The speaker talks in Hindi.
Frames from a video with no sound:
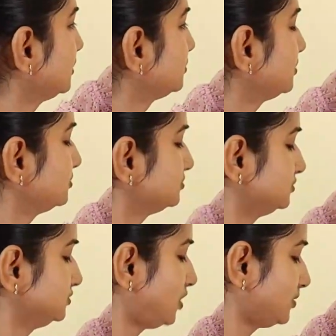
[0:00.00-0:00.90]
तो
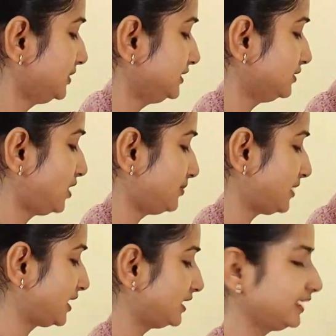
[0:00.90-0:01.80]
नॉर्मली जो
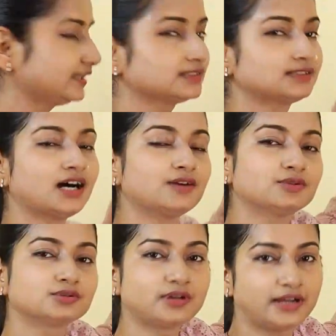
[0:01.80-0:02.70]
हमारा लेंथ था
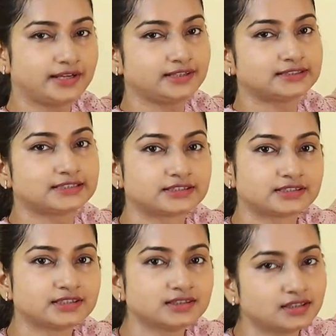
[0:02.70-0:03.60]
वो तो है ही
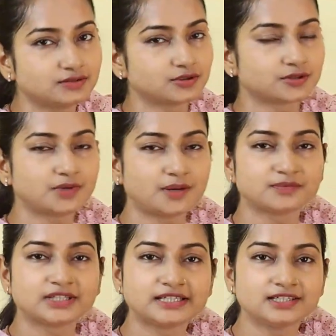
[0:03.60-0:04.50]
सिक्सटीन उसमें हम
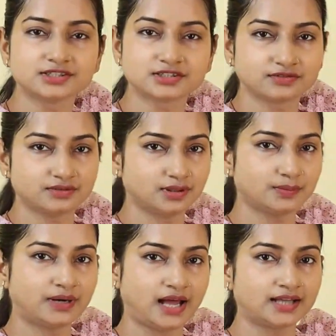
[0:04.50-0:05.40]
थ्री इंच
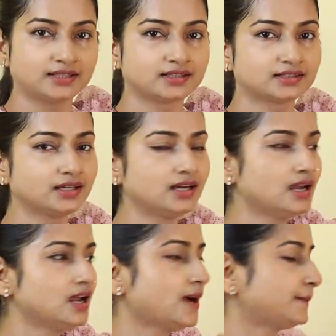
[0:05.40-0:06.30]
बढ़ा देंगे
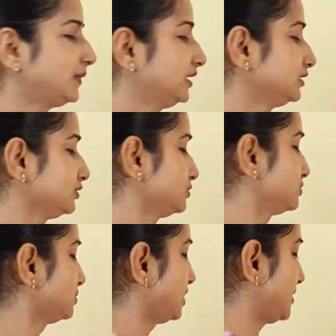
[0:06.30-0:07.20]
बट
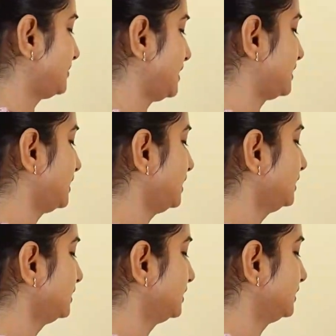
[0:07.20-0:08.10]
जो हमारा
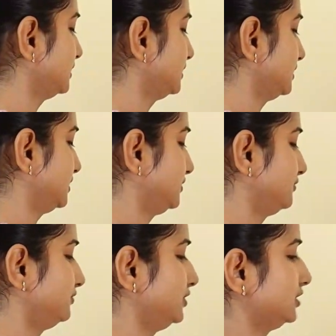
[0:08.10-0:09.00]

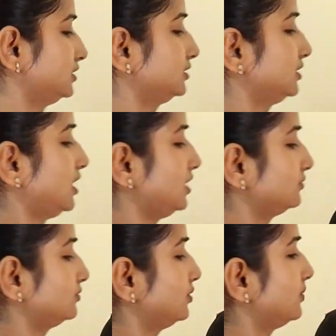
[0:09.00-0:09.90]
विर्थ था
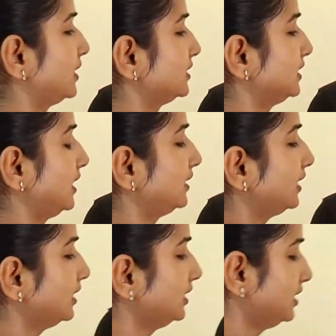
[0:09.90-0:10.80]
वो बढ़
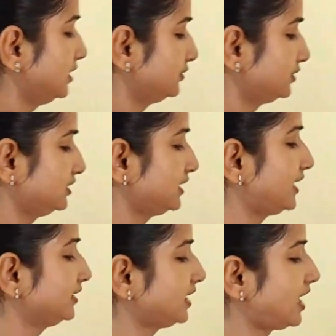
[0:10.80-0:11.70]
जाएगा क्योंकि
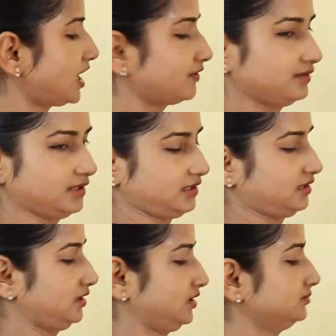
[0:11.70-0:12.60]
नाइन एंड हाफ ले
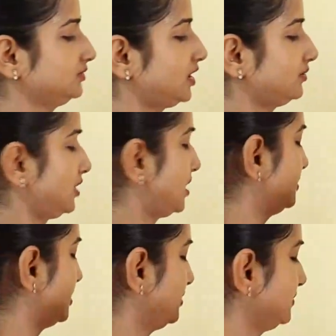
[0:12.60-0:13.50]
रहे थे हम
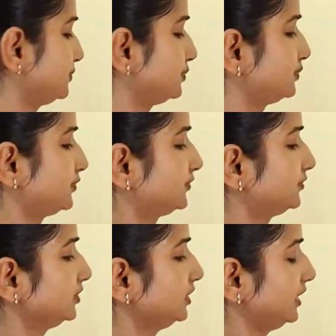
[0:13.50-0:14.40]
अभी हमें
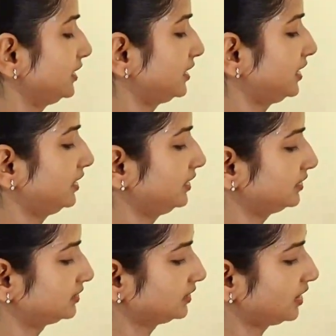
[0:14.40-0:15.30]
फुल लेना है
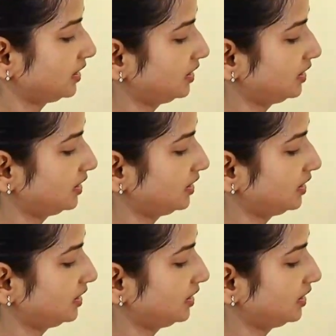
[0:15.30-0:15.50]
इतना